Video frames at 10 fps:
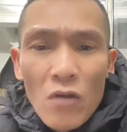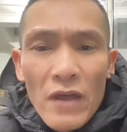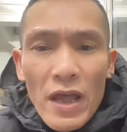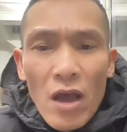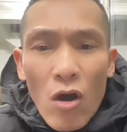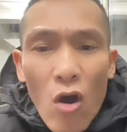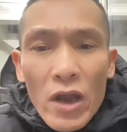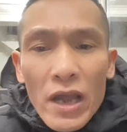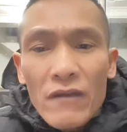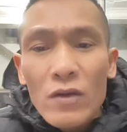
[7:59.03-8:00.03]
rồi về
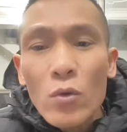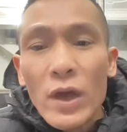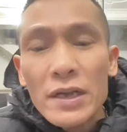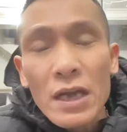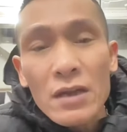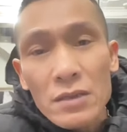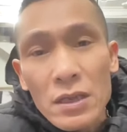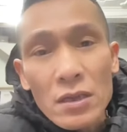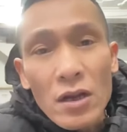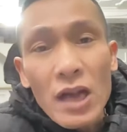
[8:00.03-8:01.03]
ok văn quyền nhá
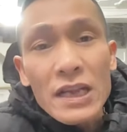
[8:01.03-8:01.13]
